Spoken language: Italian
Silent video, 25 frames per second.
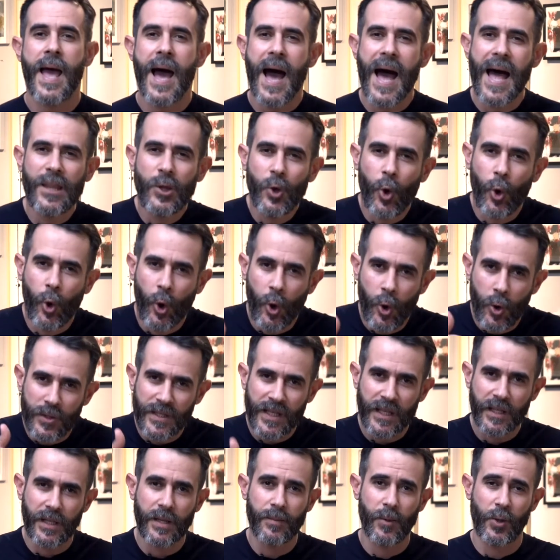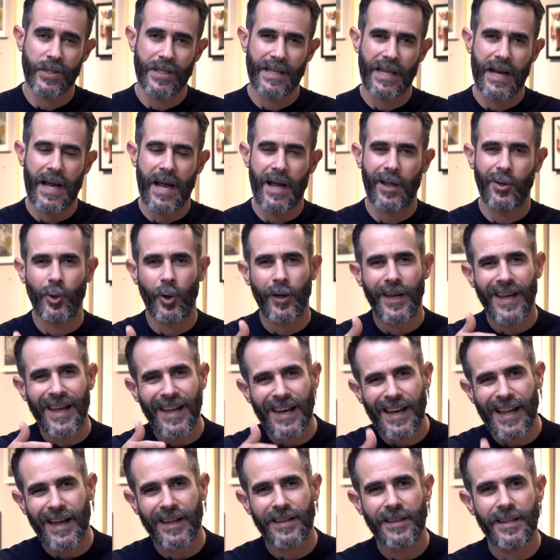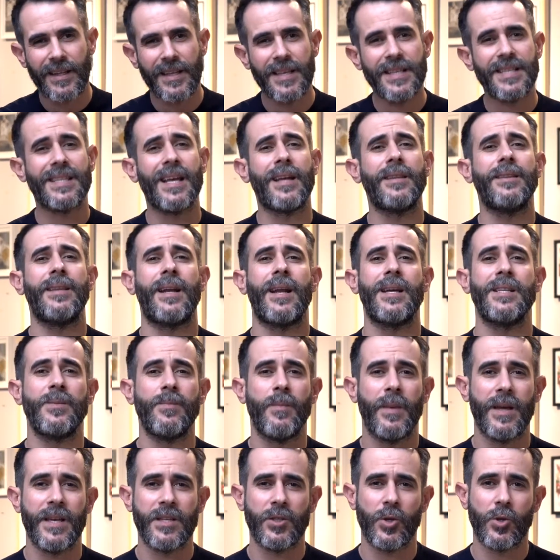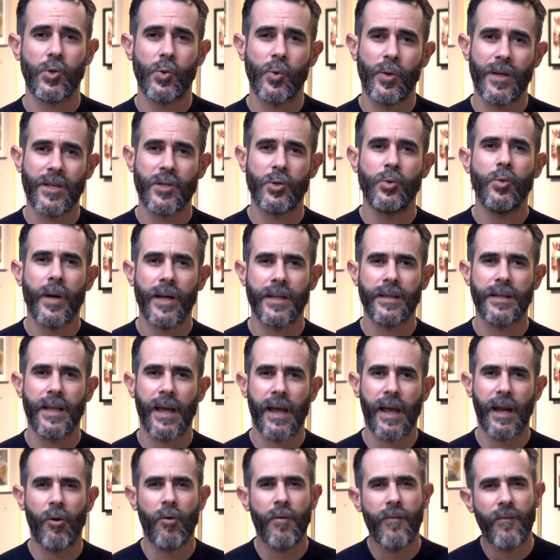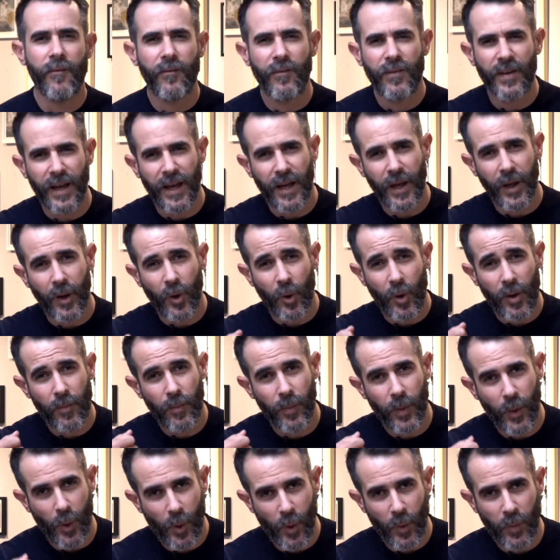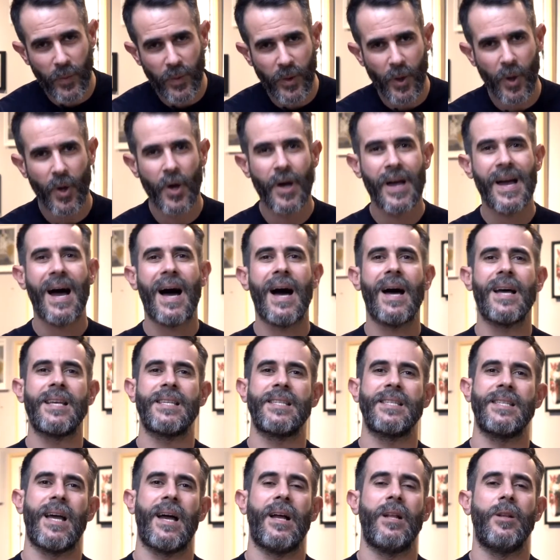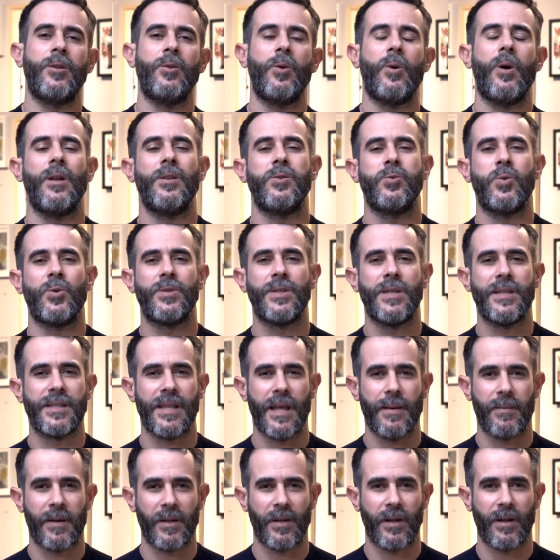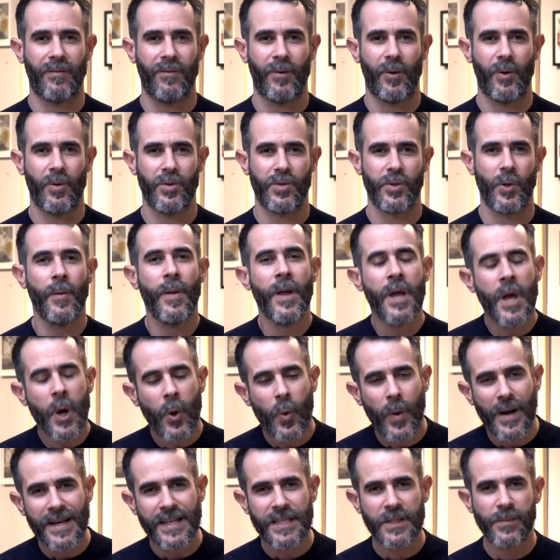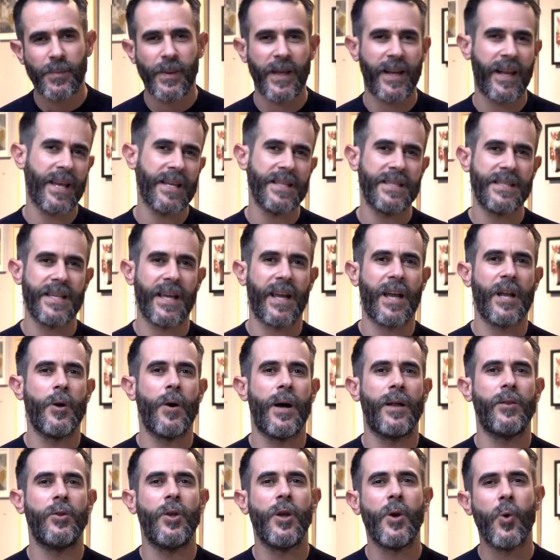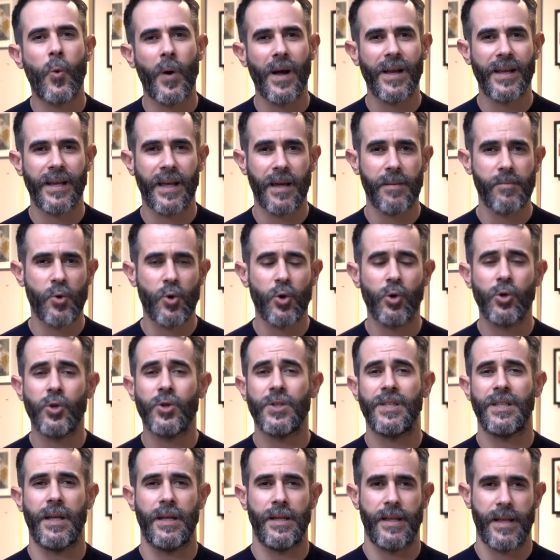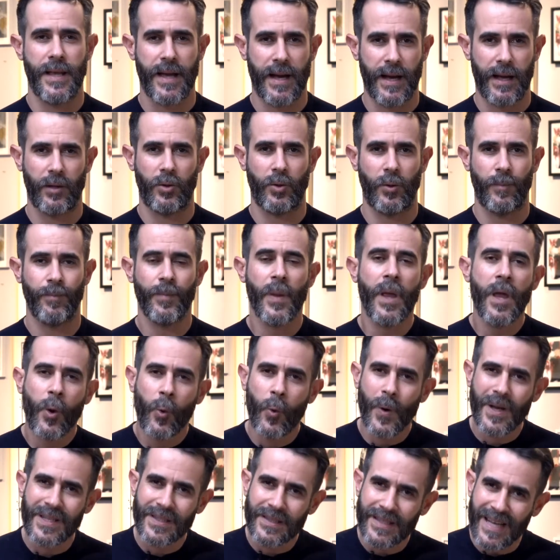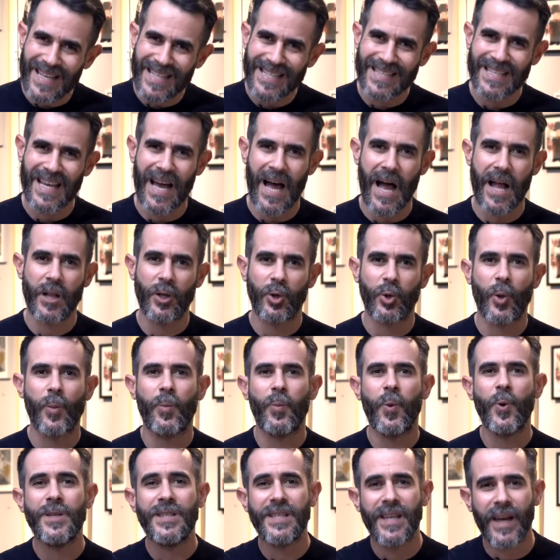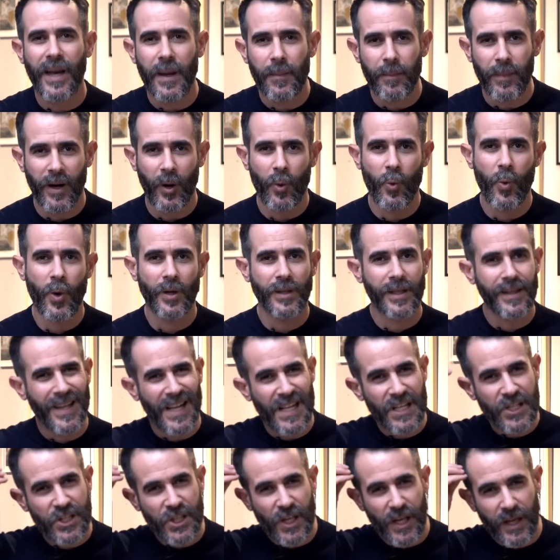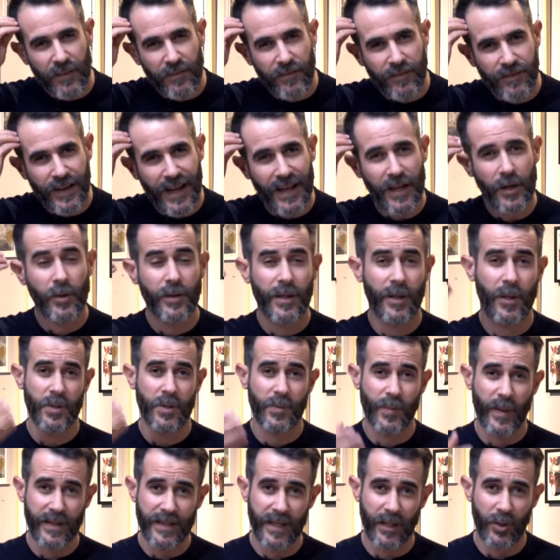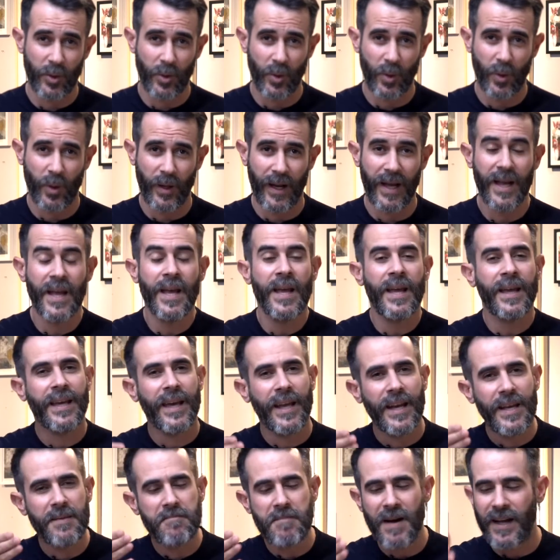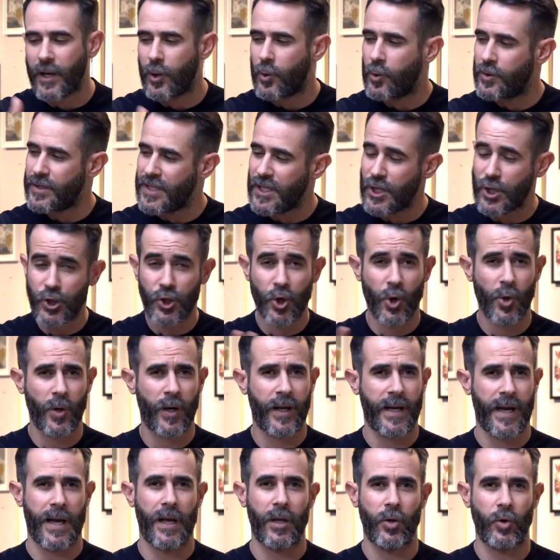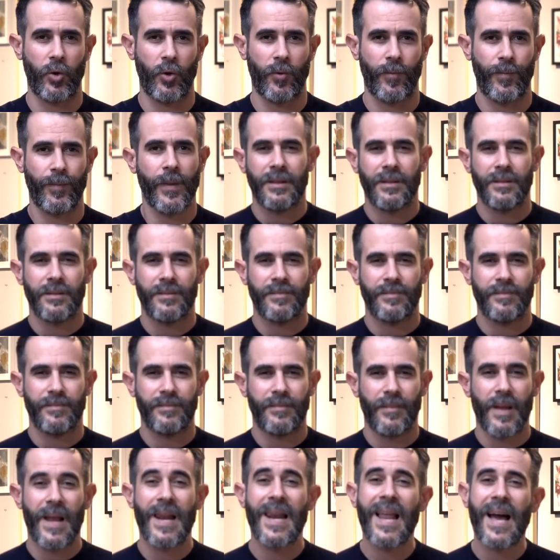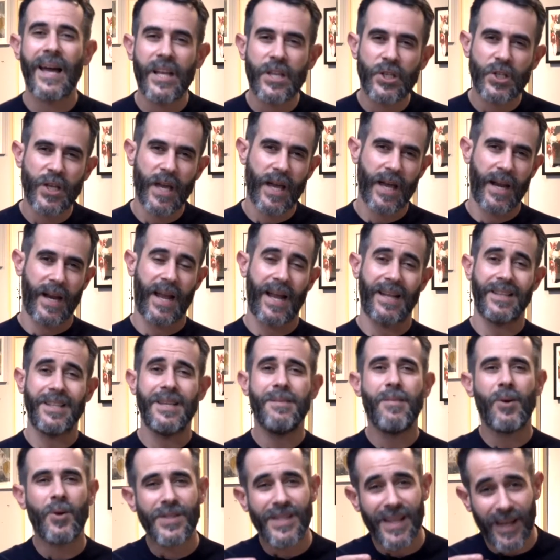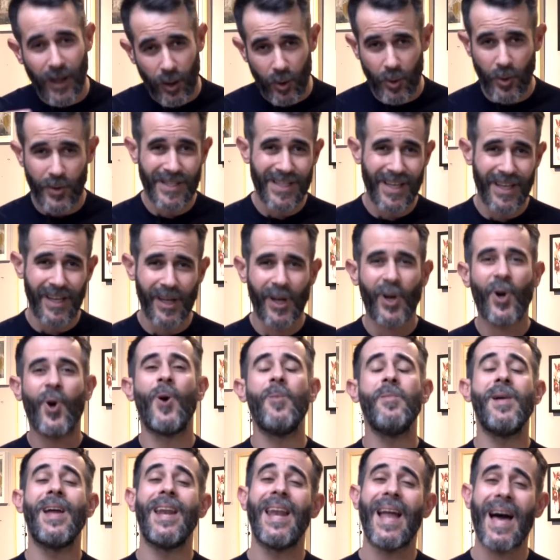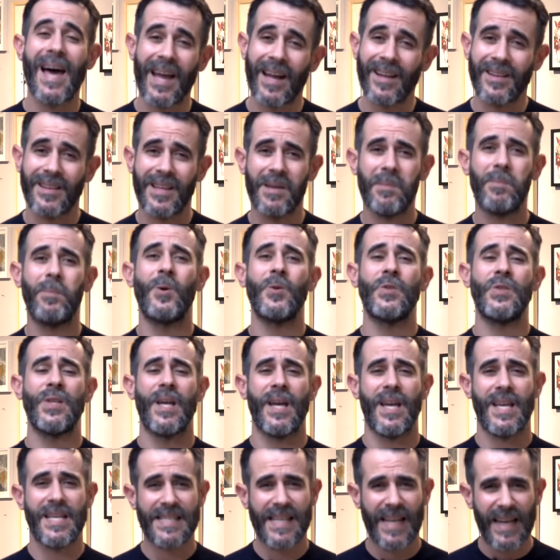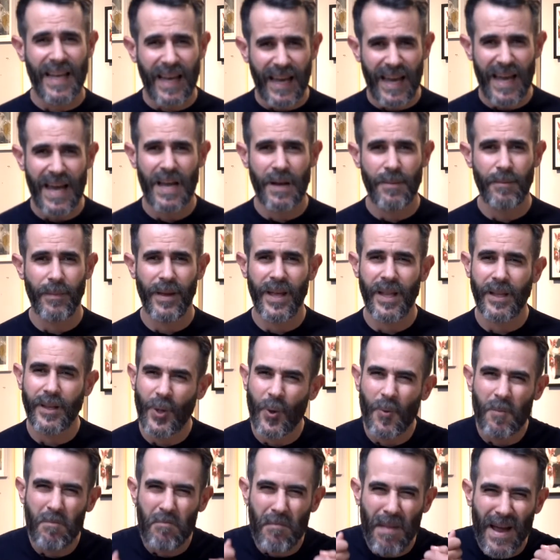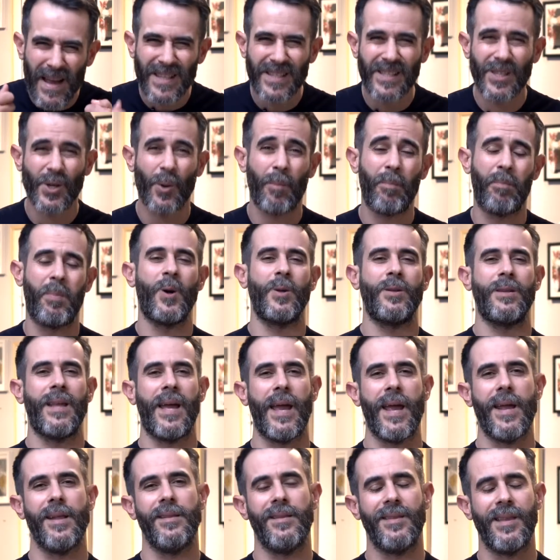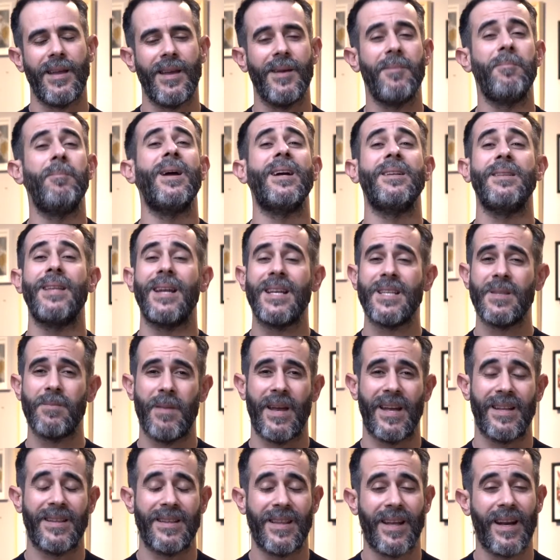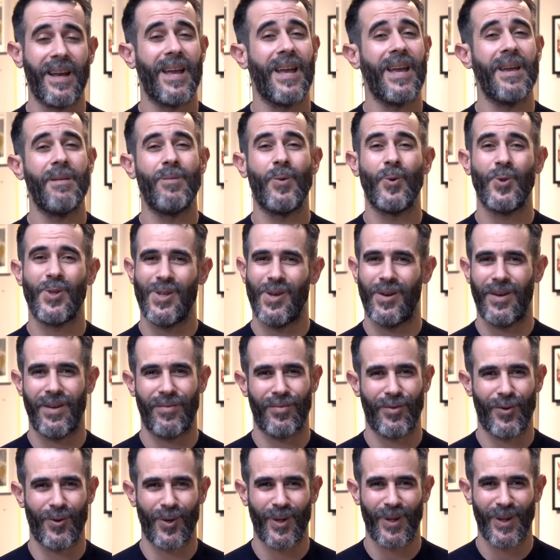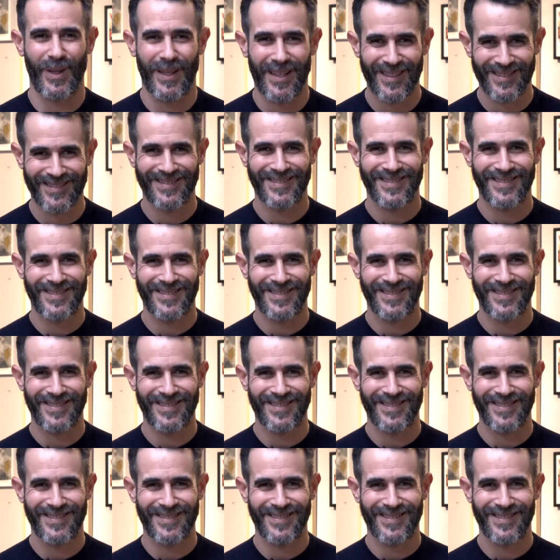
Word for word: hanno così dimostrato che l'artista ha trasmesso sulle sue tele un vero e proprio assalto al suo sistema nervoso, quelle esperienze che lo hanno in qualche modo segnato. Questo assalto poi si ripercuote nel cervello spettatore che rimane così scioccato. La ricerca dimostra così come l'arte possa essere realmente un mezzo potente per trasmettere emozioni forti.